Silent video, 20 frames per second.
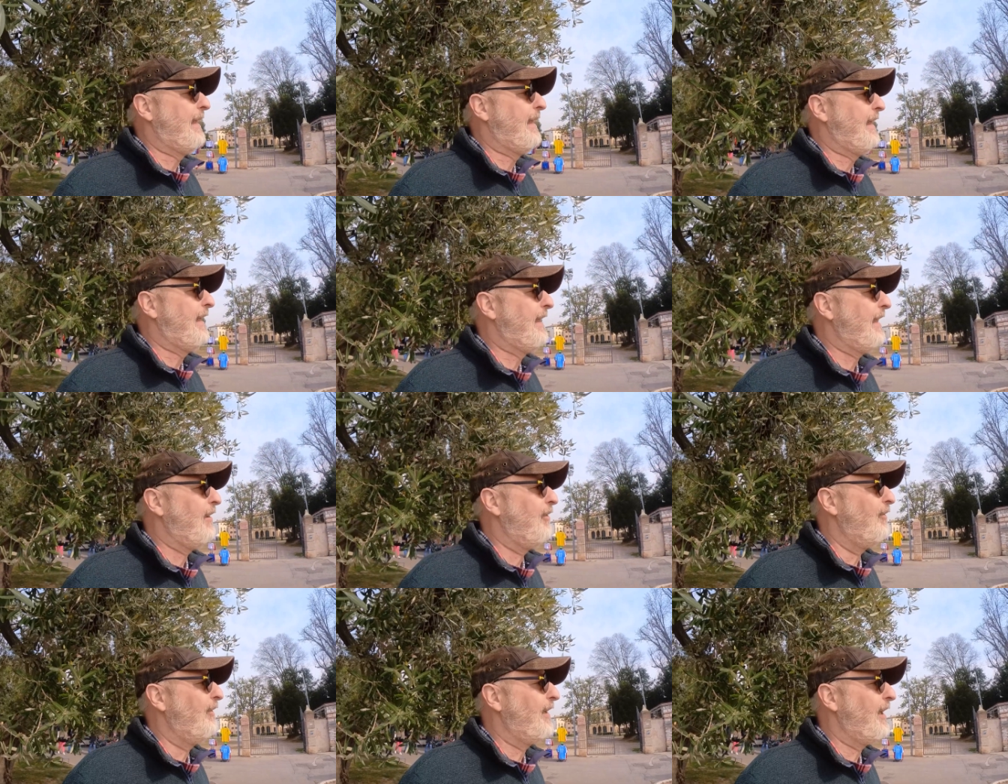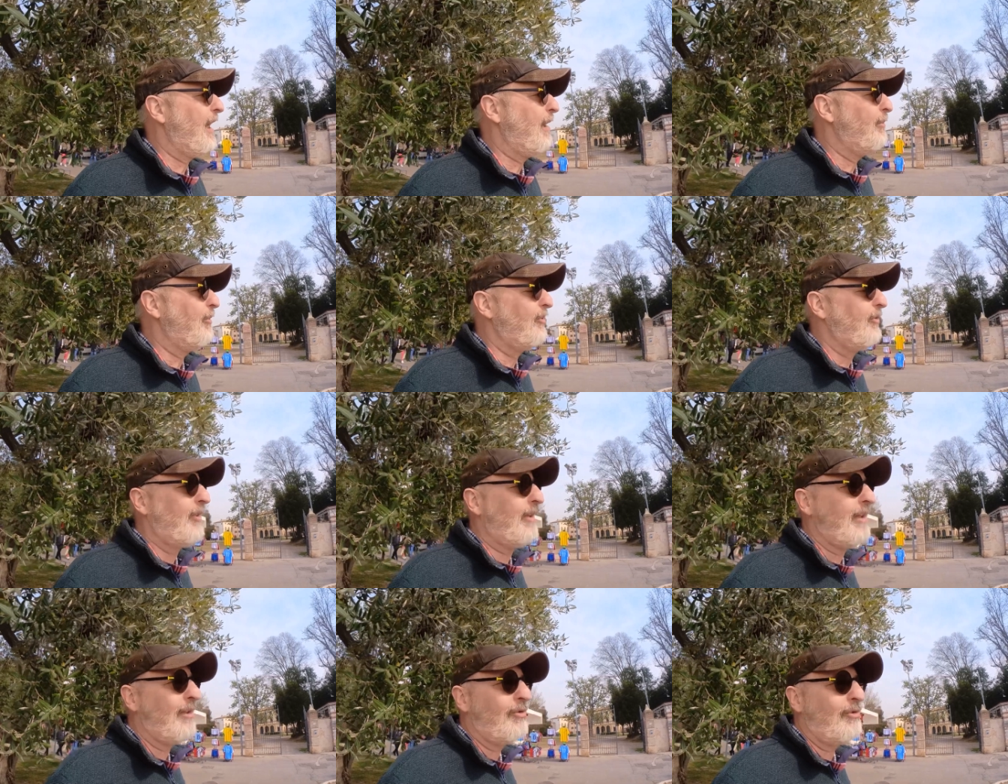Intanto vediamo
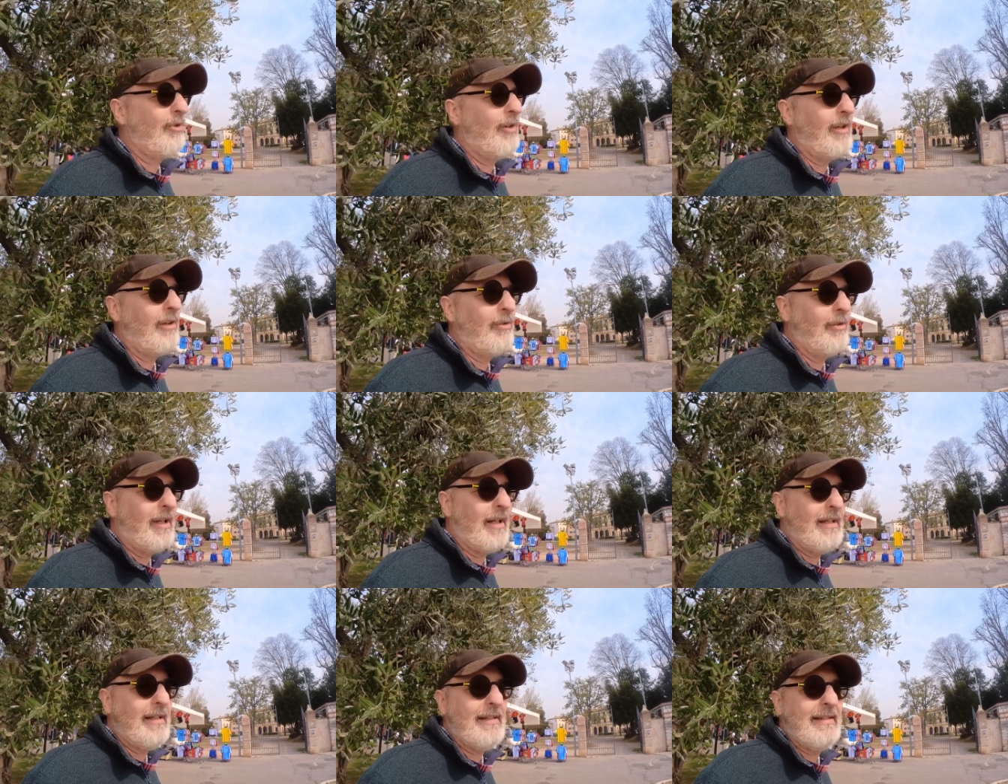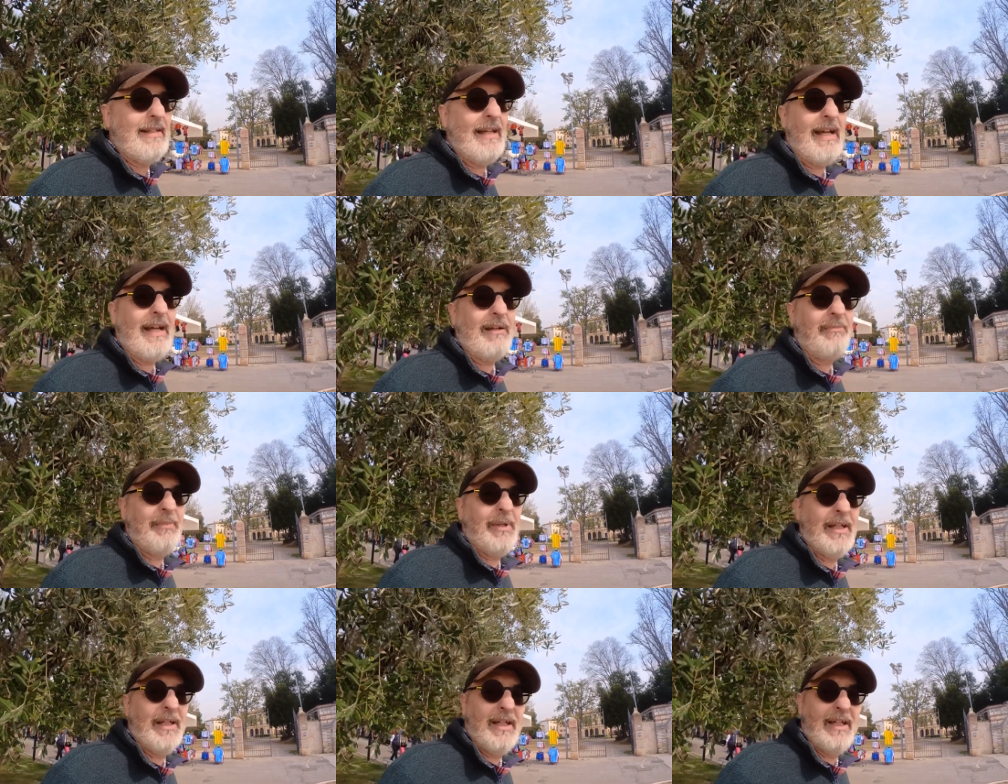se riesco anche a
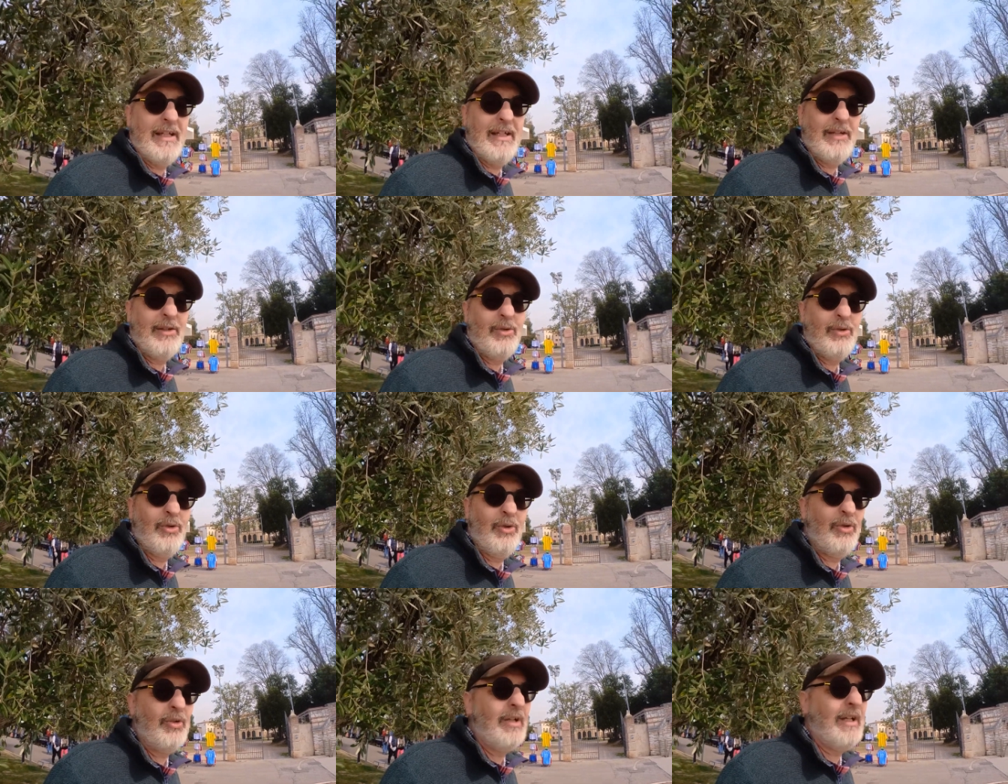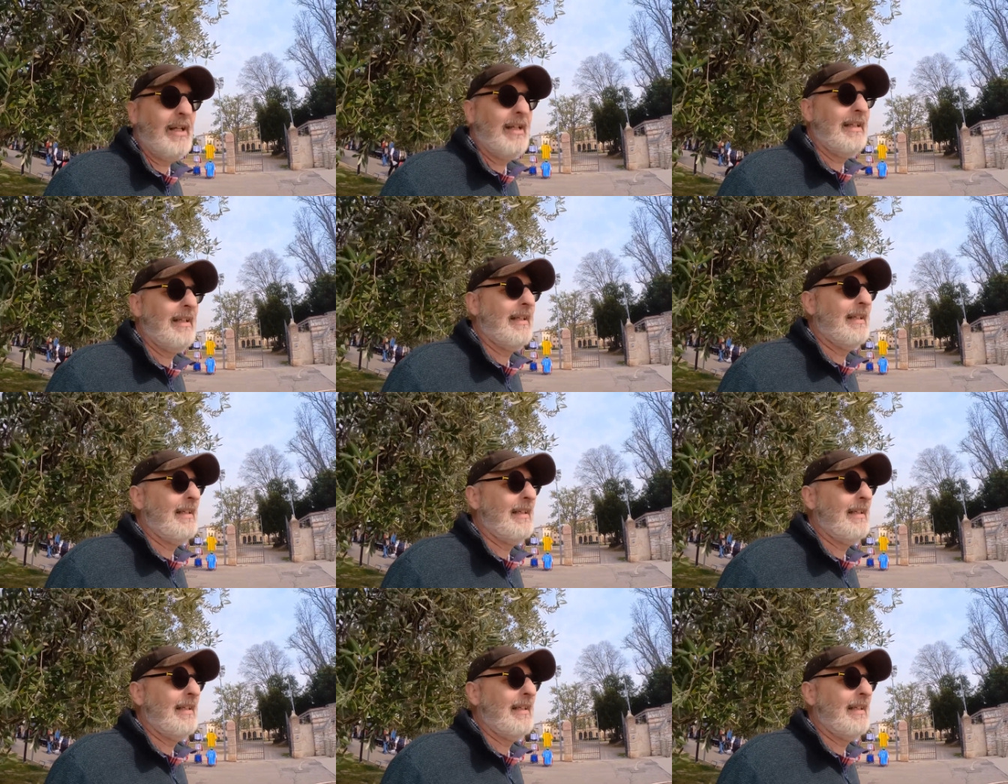organizzarmi con,